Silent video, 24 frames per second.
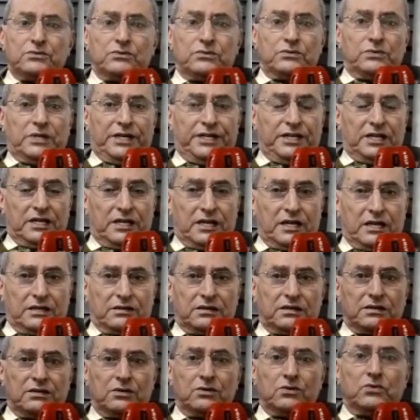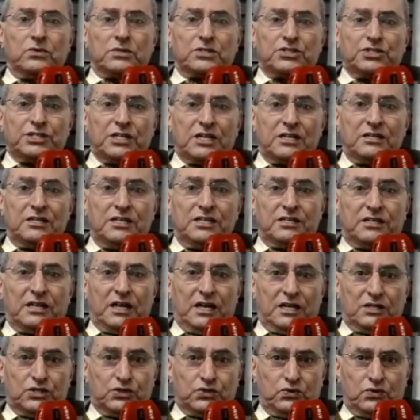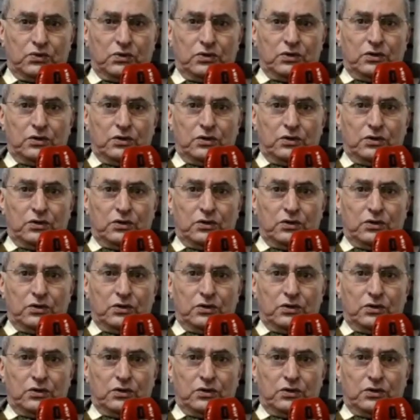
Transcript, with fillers: والعيادات والرجال اللي تعالجوا